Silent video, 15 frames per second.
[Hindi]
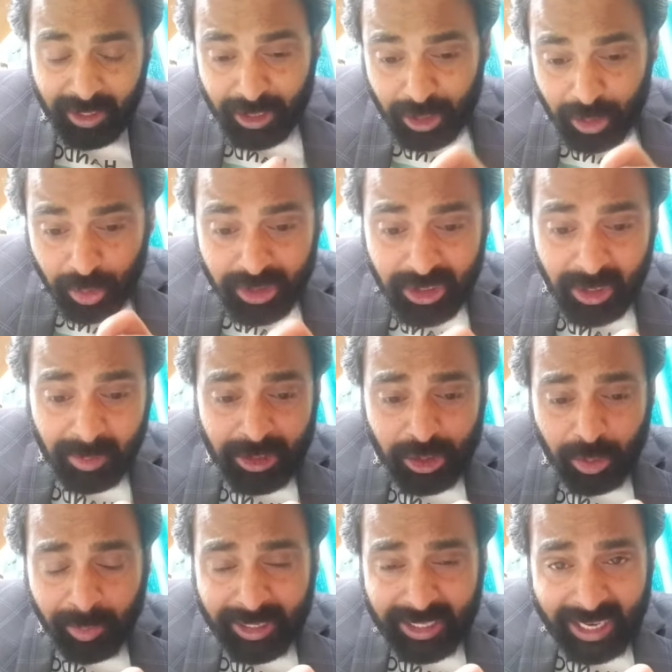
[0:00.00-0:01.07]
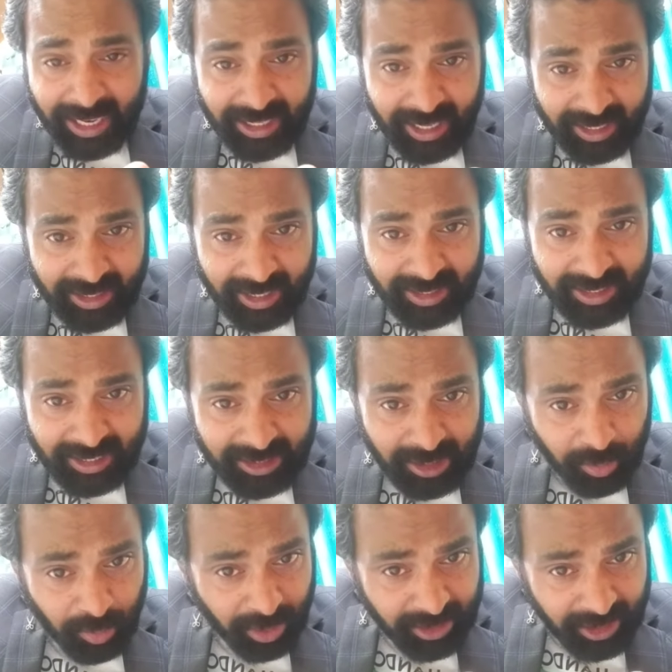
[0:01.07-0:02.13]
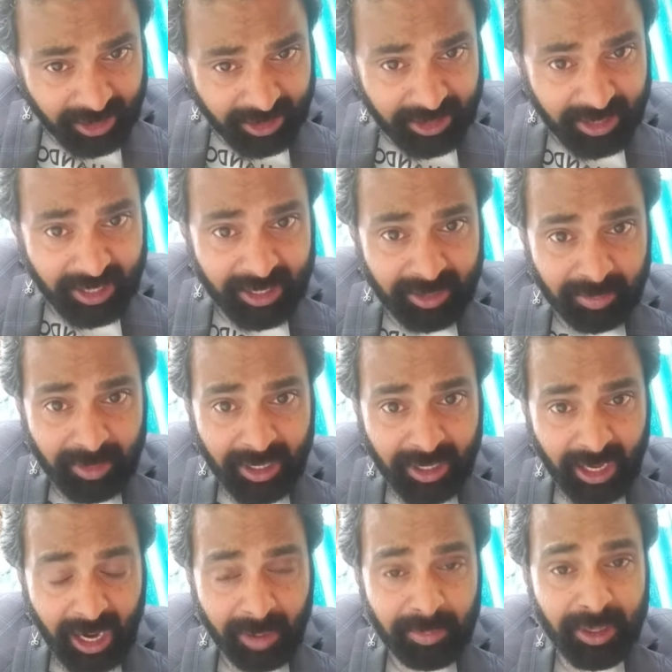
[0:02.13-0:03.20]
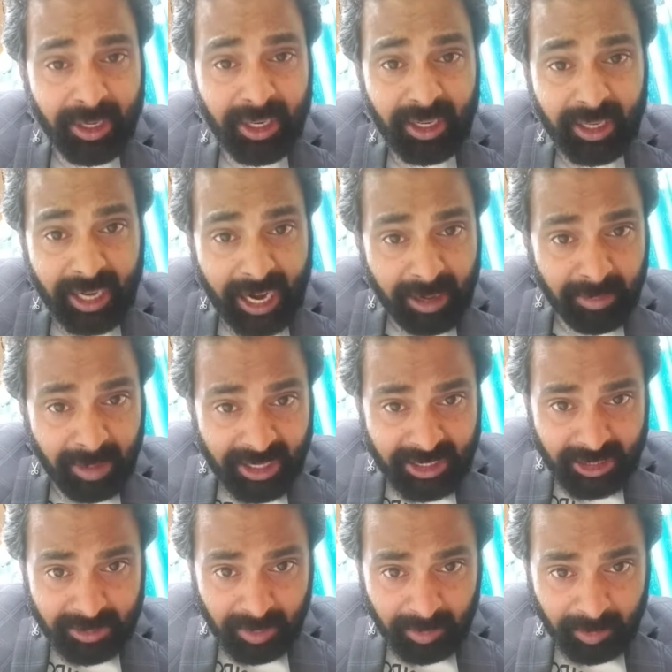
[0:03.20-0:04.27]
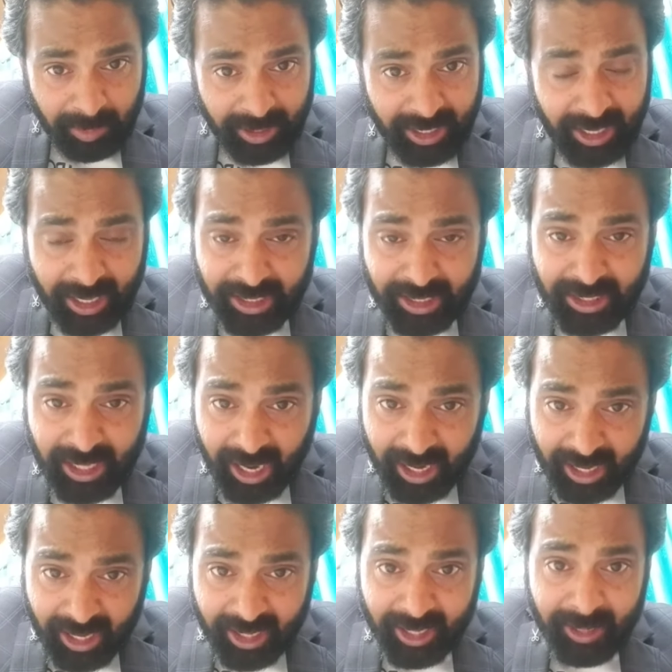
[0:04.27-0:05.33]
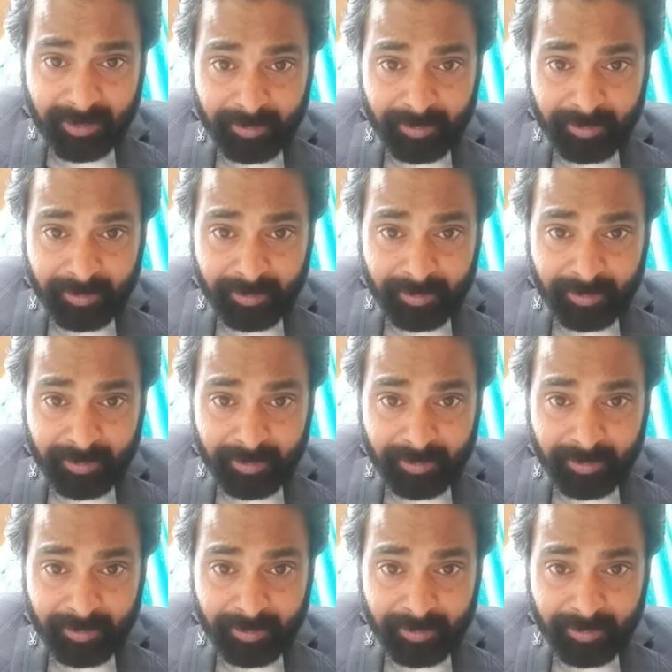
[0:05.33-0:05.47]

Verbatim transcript: निगोशियबल इंस्ट्रूमेंट एक्ट के अंदर सेक्शन 138 में आपने लैंडमार्क जजमेंट पढ़े हैं अनीता हाडा के